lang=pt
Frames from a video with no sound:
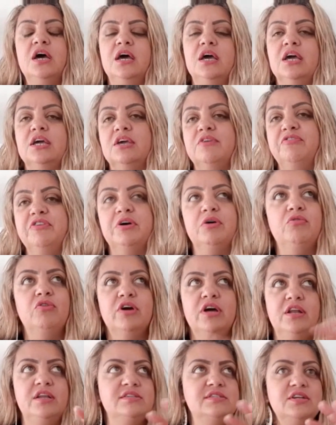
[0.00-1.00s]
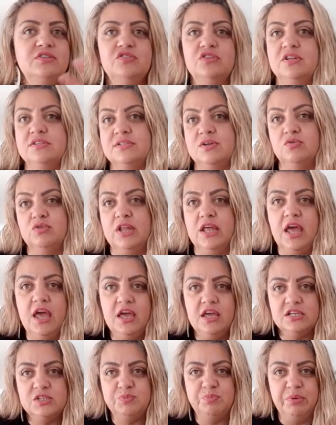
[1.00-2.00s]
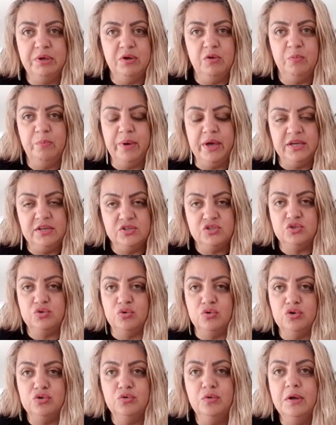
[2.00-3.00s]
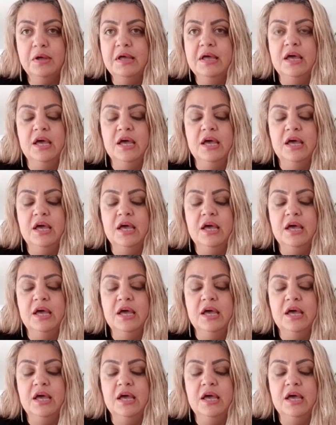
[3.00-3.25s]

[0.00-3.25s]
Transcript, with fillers: é, que ficam localizados nas aldeias pelo país todo.